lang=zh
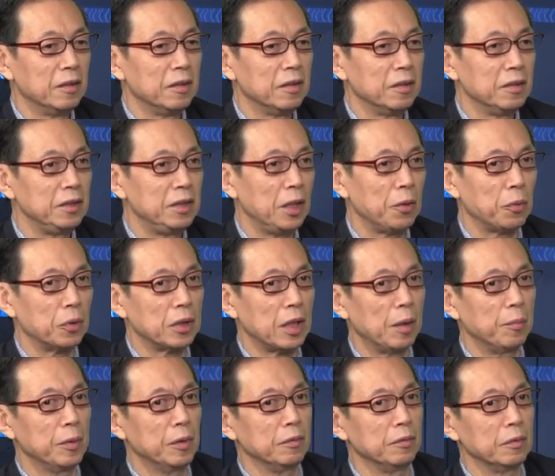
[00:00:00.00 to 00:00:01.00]
结果
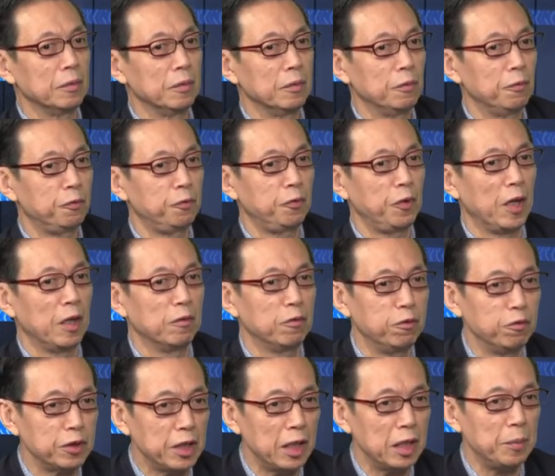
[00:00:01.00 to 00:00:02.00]
他们反
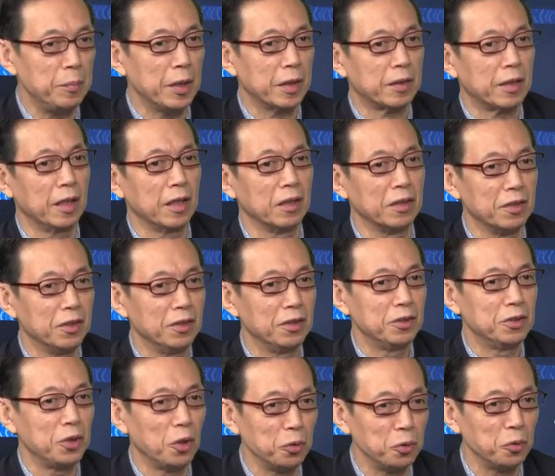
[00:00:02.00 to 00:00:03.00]
复在里边看，
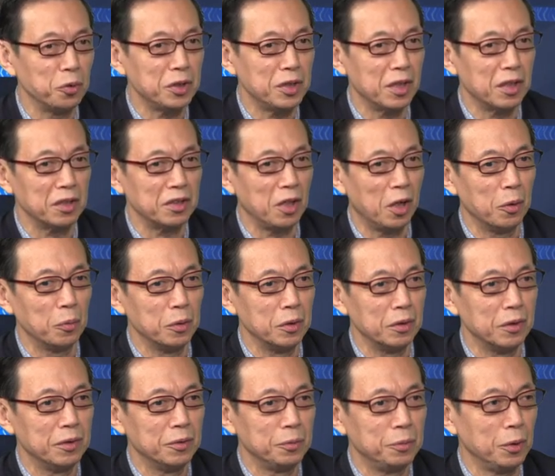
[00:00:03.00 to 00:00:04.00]
交头接耳讨论，
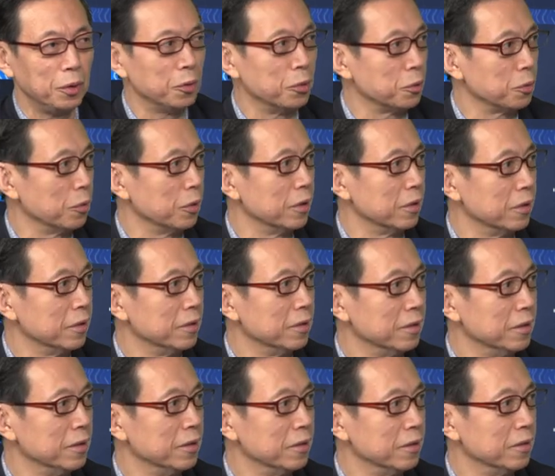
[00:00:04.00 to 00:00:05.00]
最后说
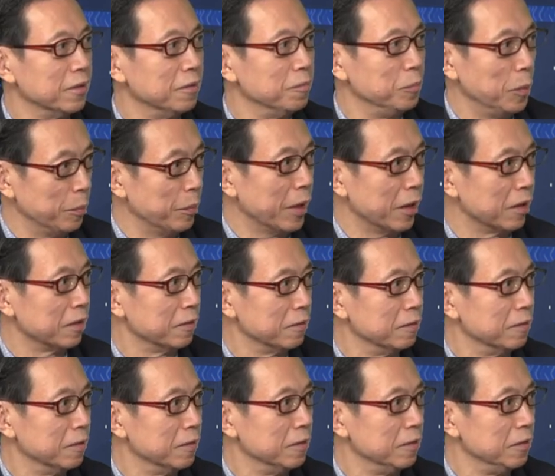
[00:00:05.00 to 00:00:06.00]
明白了。
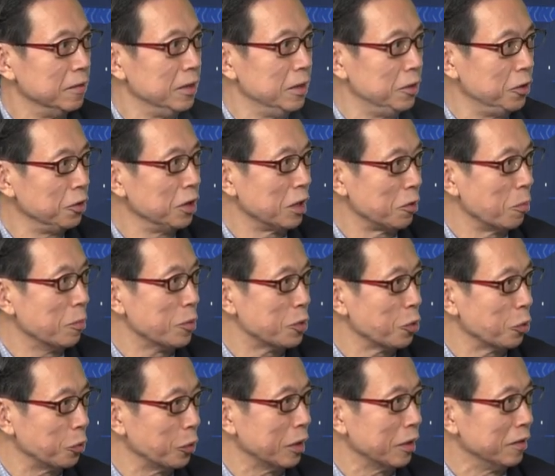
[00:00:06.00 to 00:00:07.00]
你就像我们
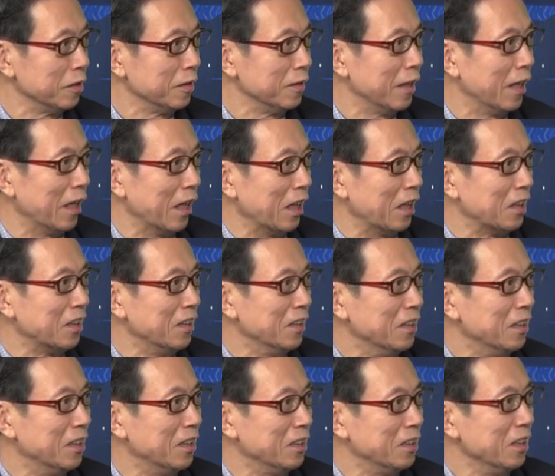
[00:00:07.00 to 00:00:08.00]
走对哈，
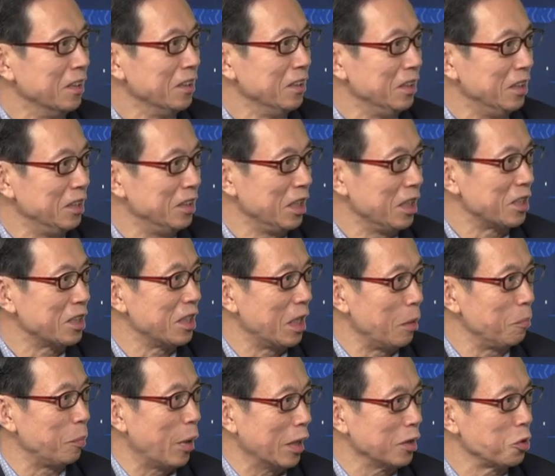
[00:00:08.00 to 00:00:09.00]
你这次
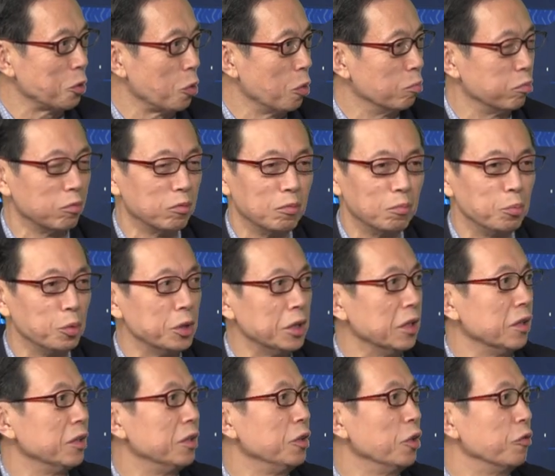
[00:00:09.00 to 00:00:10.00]
来白色恐怖不
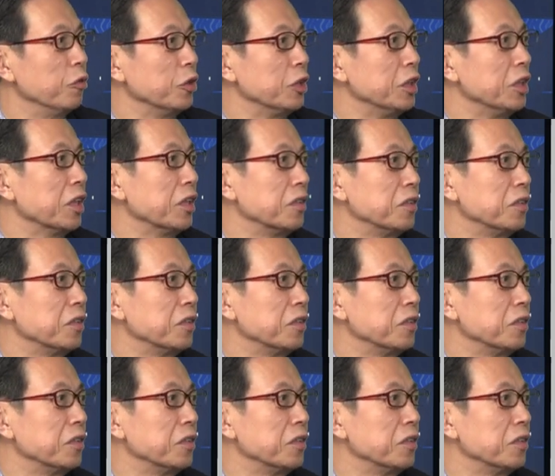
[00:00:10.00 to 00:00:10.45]
行，要否定掉。